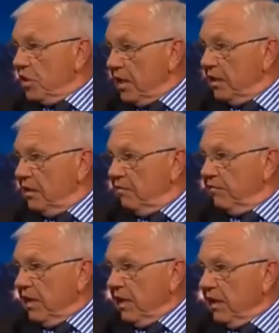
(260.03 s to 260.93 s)
entscheidende mhm.
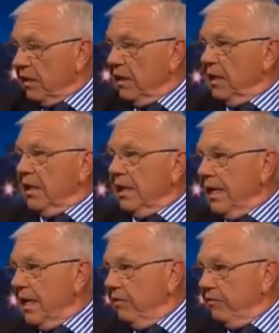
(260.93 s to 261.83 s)
Frage.
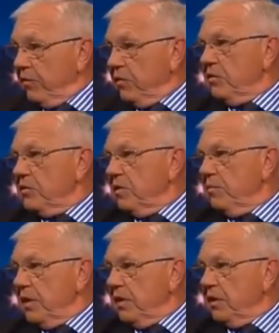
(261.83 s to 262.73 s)
Rea würden Sie
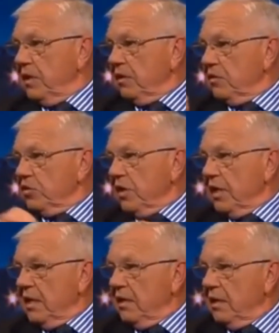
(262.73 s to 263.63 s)
militärisch
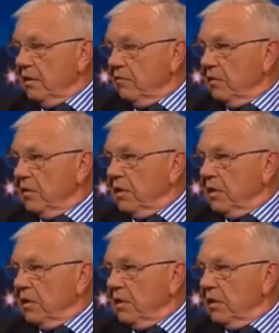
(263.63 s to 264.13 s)
reagieren?